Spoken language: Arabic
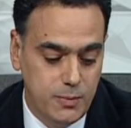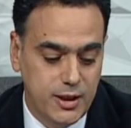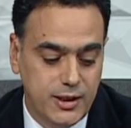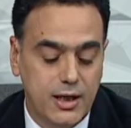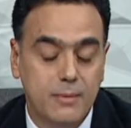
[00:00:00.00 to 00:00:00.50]

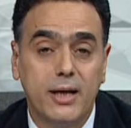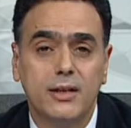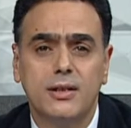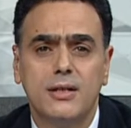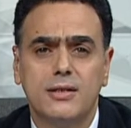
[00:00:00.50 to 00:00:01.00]
بنتكلم عن
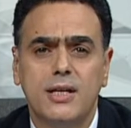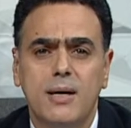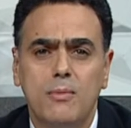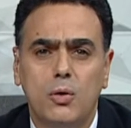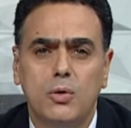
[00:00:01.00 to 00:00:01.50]

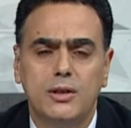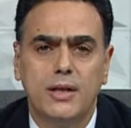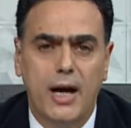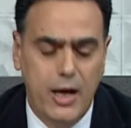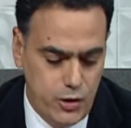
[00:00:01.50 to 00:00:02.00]
التسامح
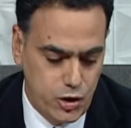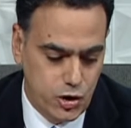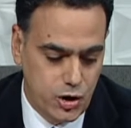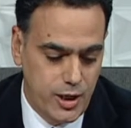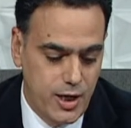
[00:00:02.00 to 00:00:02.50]
والتعايش